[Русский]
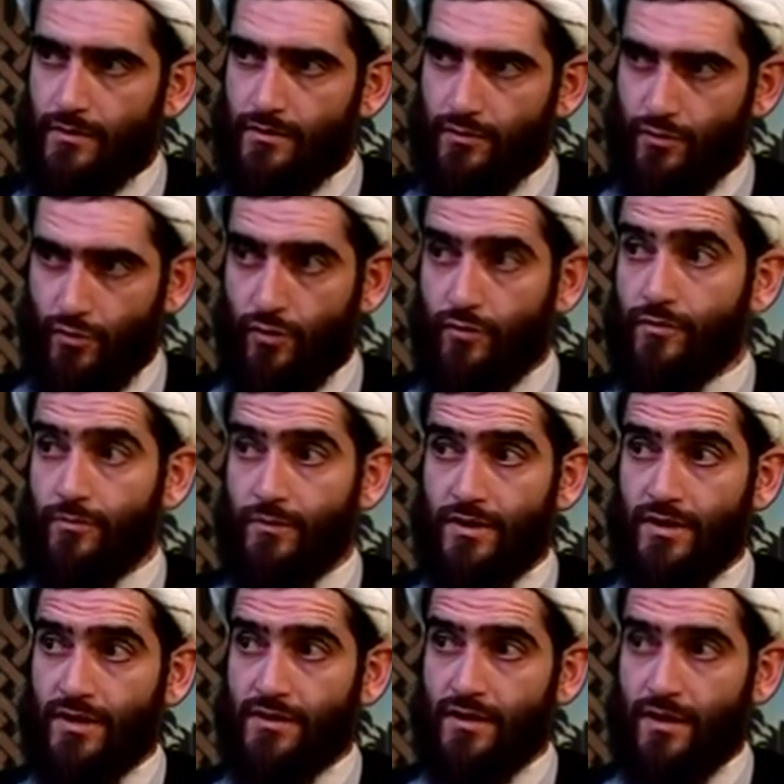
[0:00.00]
Духовным
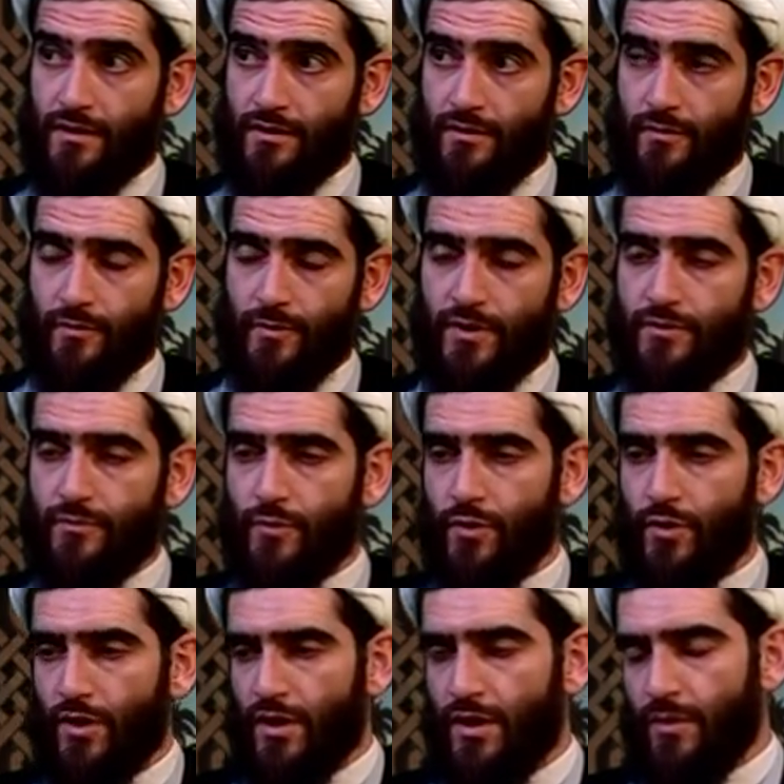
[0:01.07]
недостатком. И поэтому
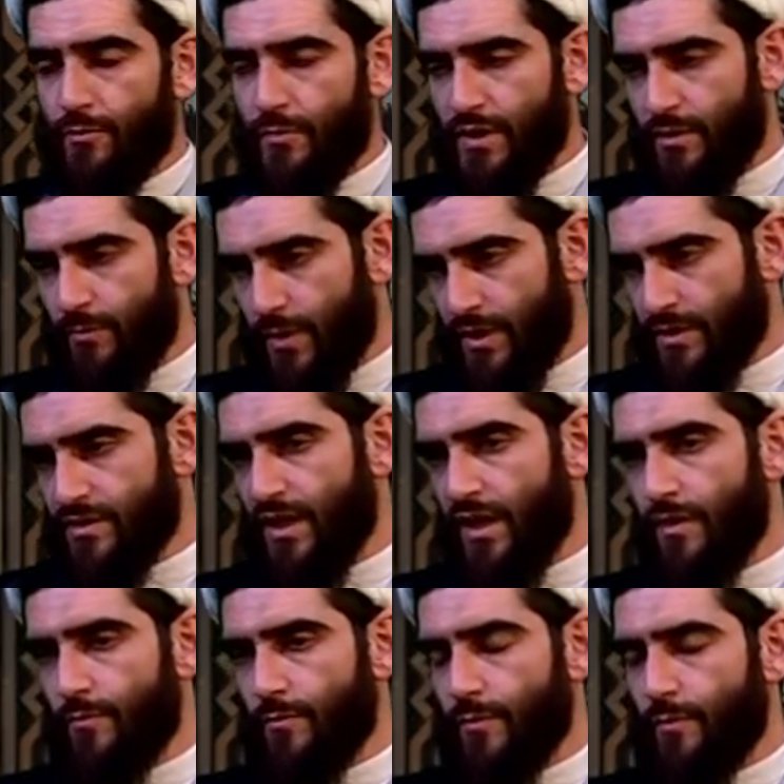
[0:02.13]
мы не
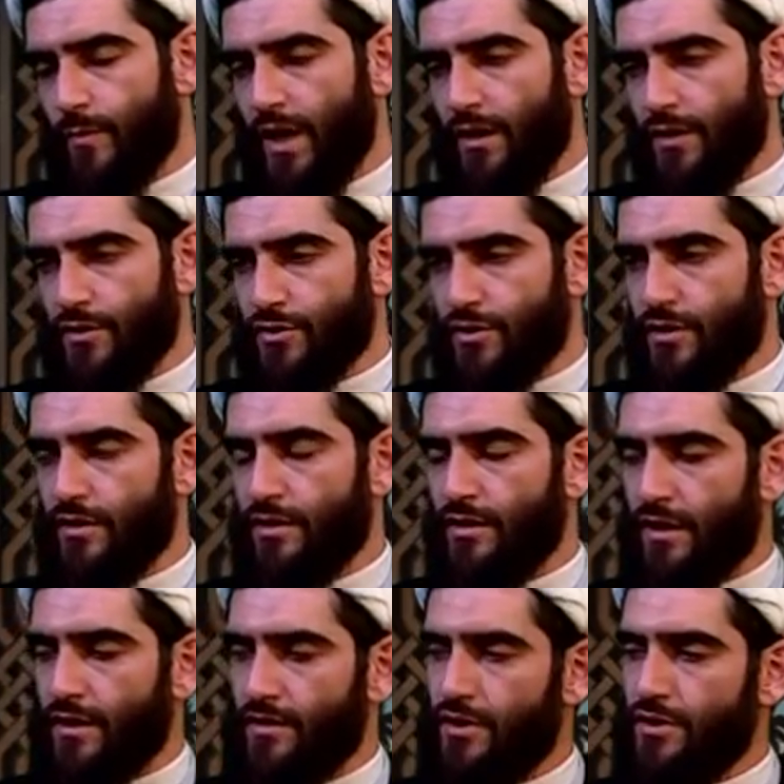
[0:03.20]
порисаем малый ширк
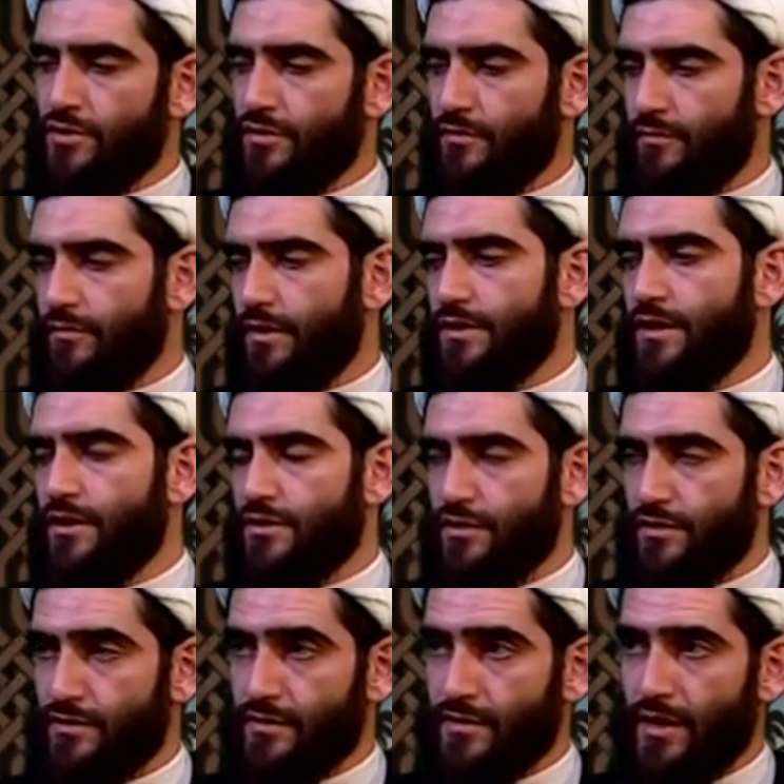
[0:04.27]
как нечто, выводящее
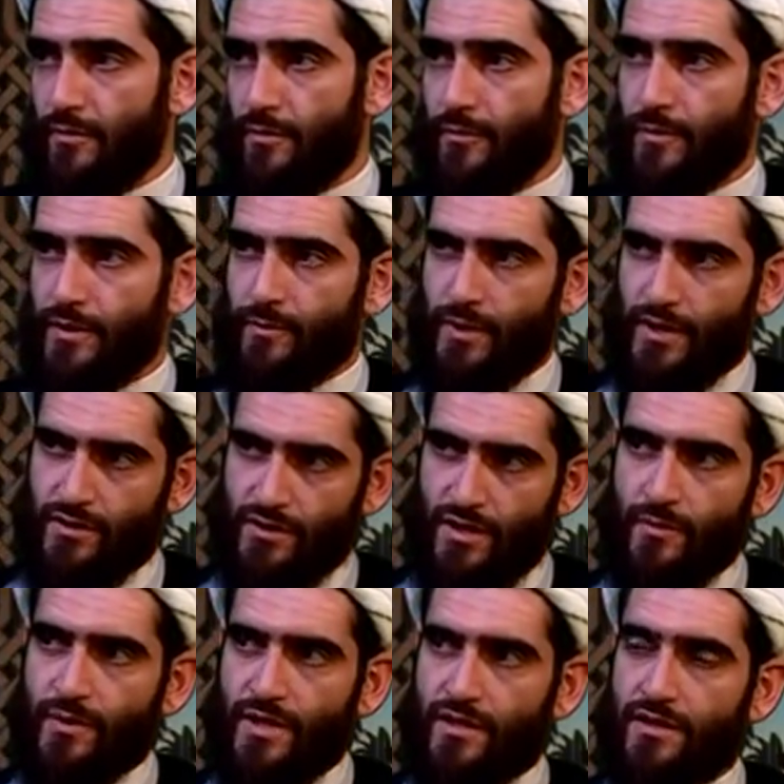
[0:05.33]
из ислама. Мы
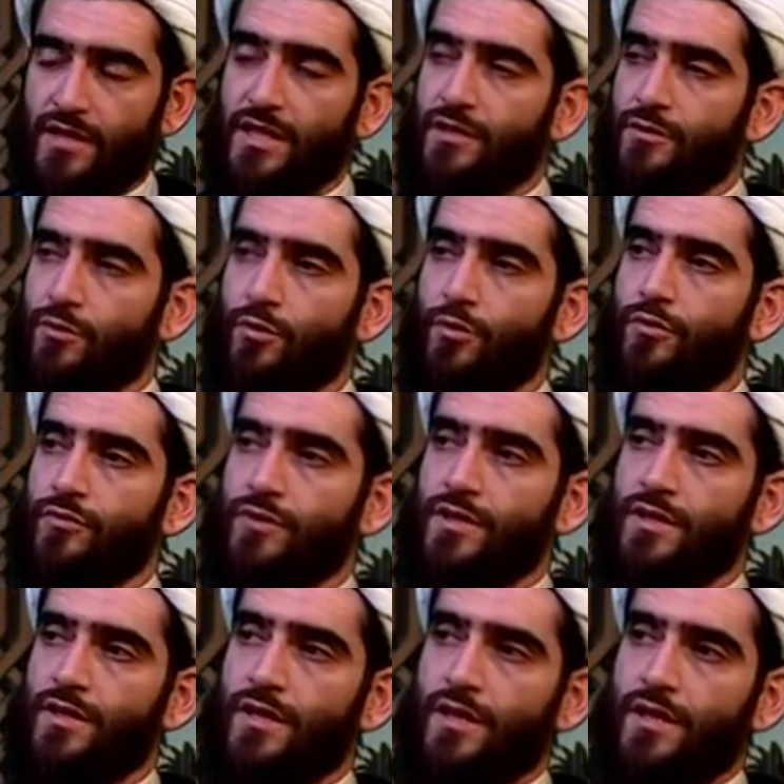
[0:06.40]
порисаем как некие
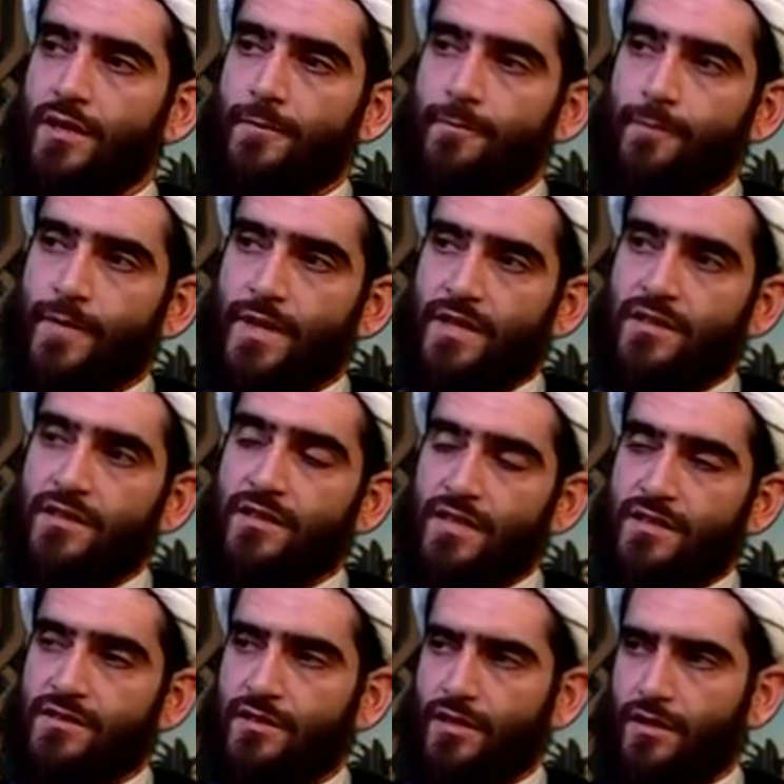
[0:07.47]
духовные
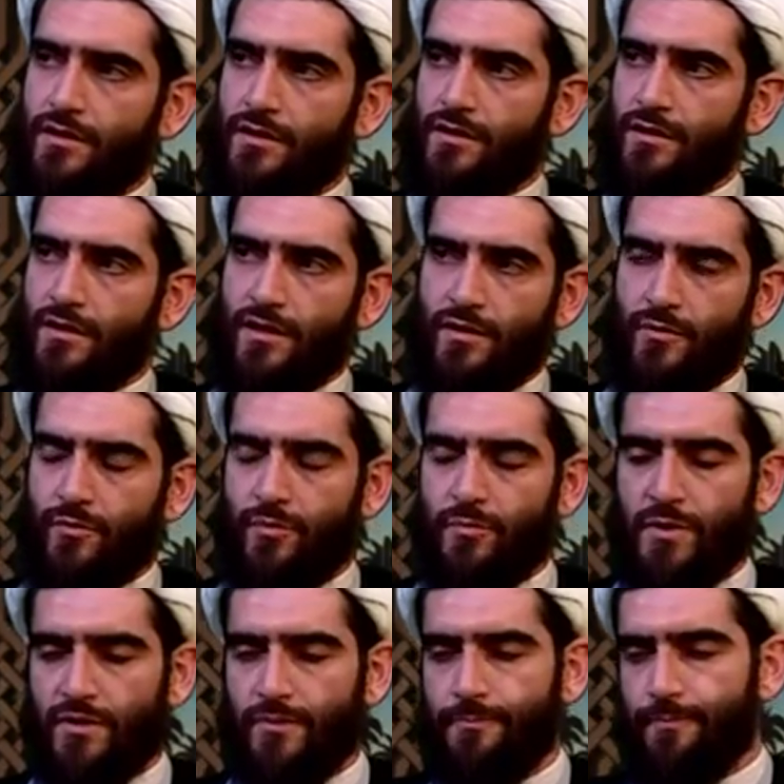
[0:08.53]
недостатки. Как,
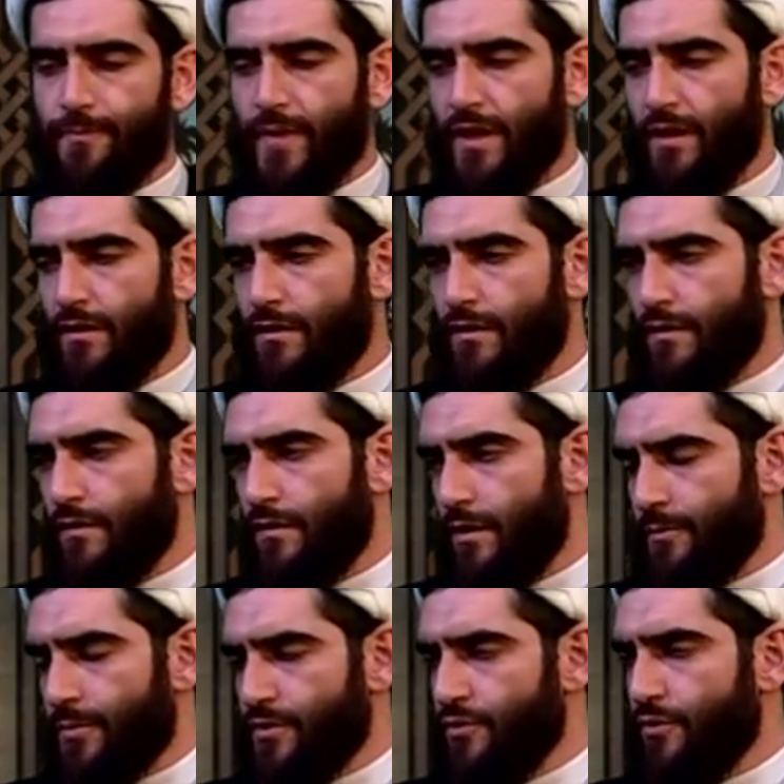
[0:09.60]
например, а,
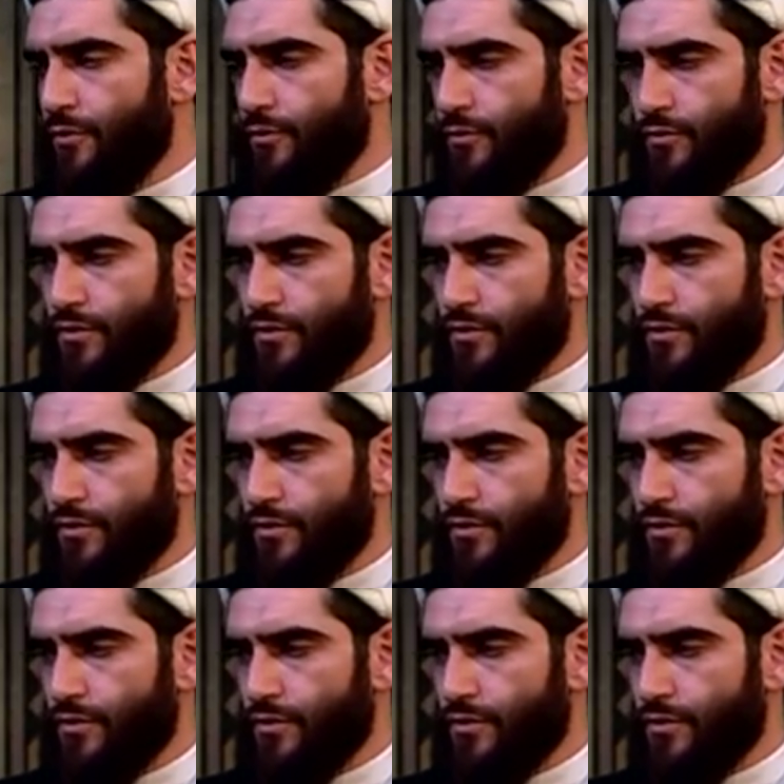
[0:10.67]
определ...